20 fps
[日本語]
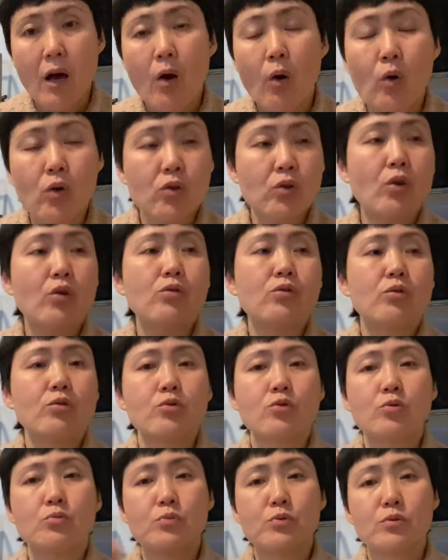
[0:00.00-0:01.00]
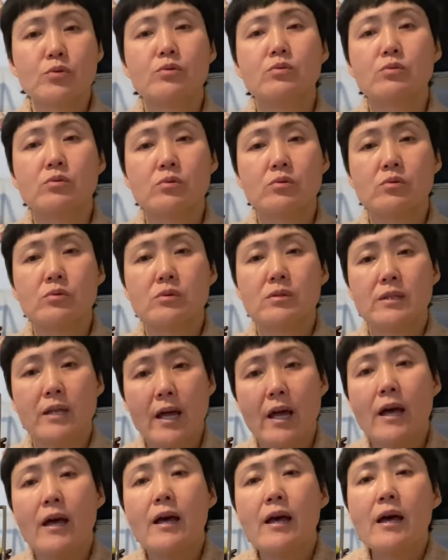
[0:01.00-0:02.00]
ほとんど自分
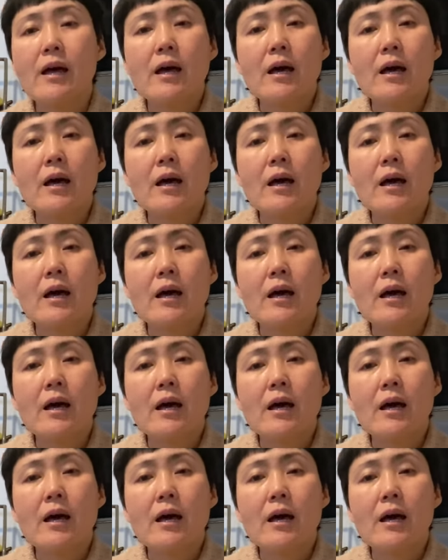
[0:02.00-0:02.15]
で